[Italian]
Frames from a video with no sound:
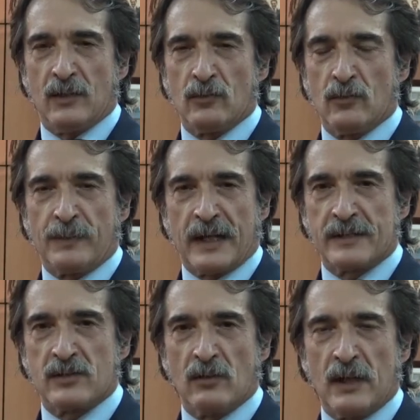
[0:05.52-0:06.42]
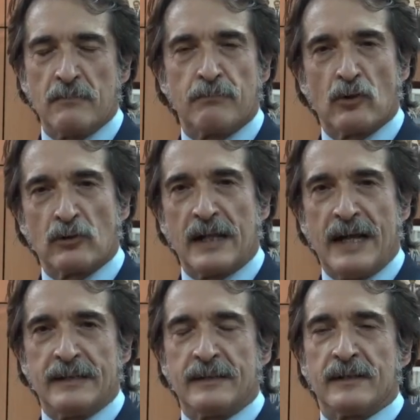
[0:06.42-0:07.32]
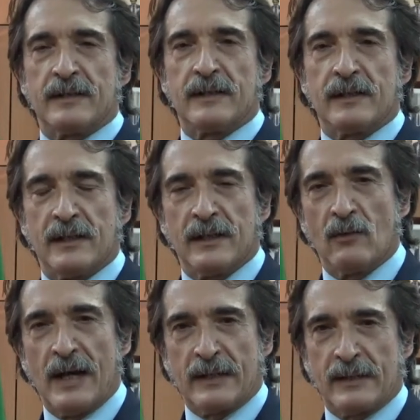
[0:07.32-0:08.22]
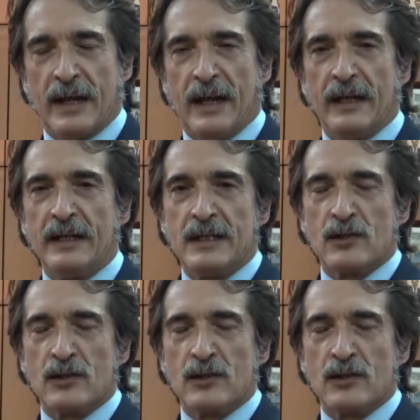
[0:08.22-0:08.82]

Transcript: con un'operazione importante che riguarda